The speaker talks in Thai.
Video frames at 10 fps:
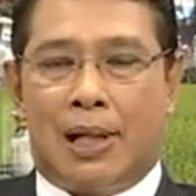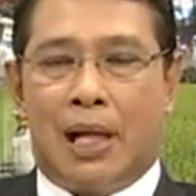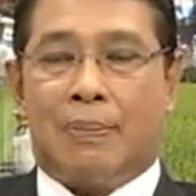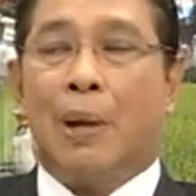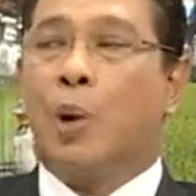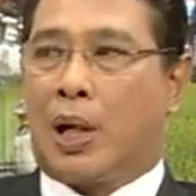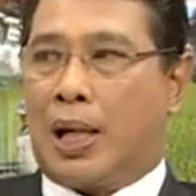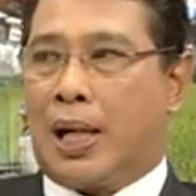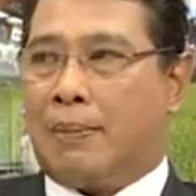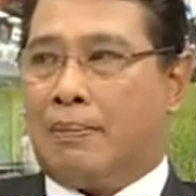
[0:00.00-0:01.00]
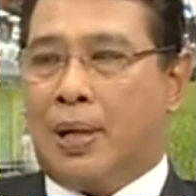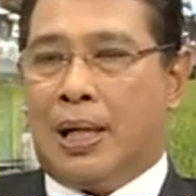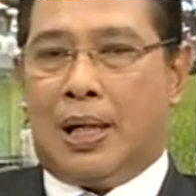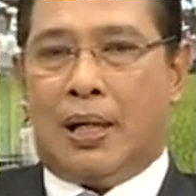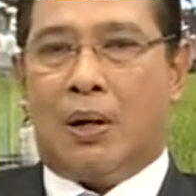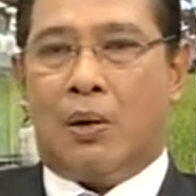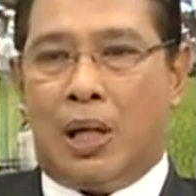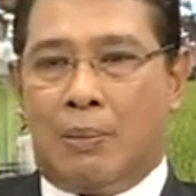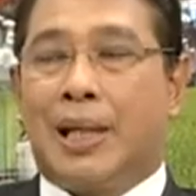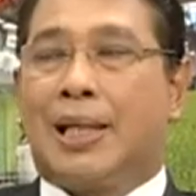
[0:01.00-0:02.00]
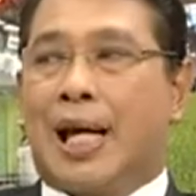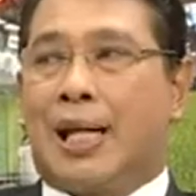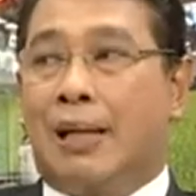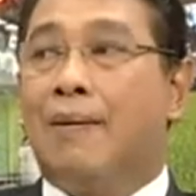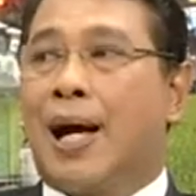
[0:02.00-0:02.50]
เกือบทั้งหมดนะครับเราอิงมาตรฐานที่